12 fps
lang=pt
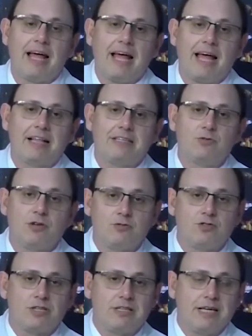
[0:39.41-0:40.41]
é, do
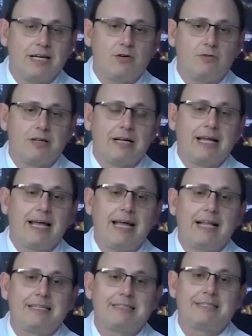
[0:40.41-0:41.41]
Rio de Janeiro,
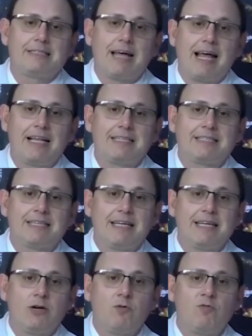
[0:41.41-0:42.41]
eles, é, eles
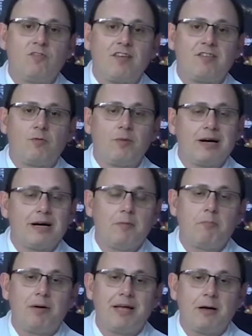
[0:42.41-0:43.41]
queriam fazer uma
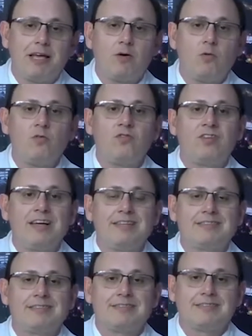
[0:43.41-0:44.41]
campanha que
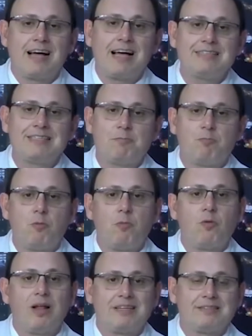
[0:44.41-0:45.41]
conscientizasse a
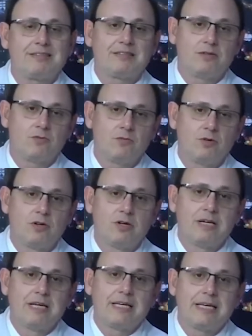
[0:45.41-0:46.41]
população
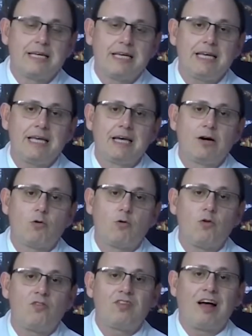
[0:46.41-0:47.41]
que
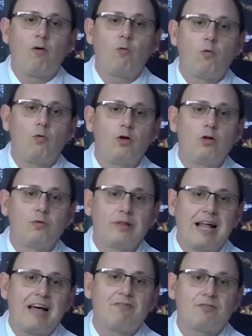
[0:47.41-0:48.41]
coçar o olho
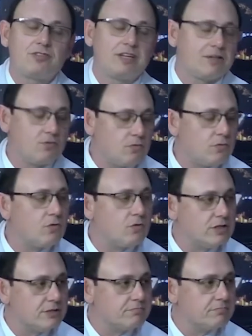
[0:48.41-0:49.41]
leva o
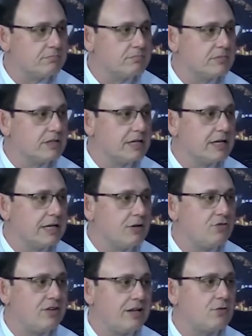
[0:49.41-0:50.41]
ceratocone.
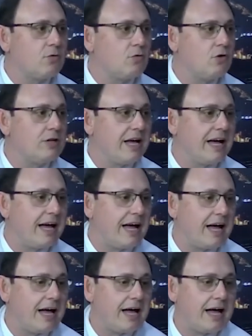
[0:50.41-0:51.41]
E o ceratocone
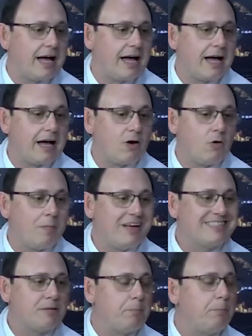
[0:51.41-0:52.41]
a, a,
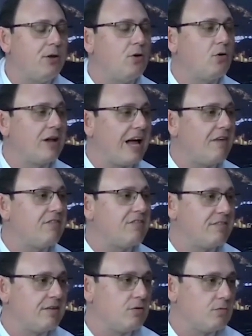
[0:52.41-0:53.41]
começa a piorar a
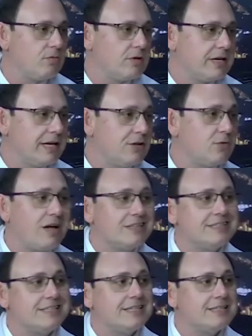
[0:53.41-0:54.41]
visão. E não
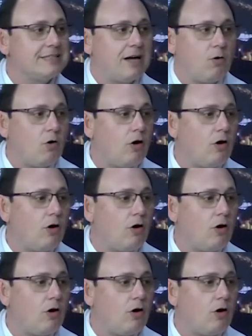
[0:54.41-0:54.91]
adianta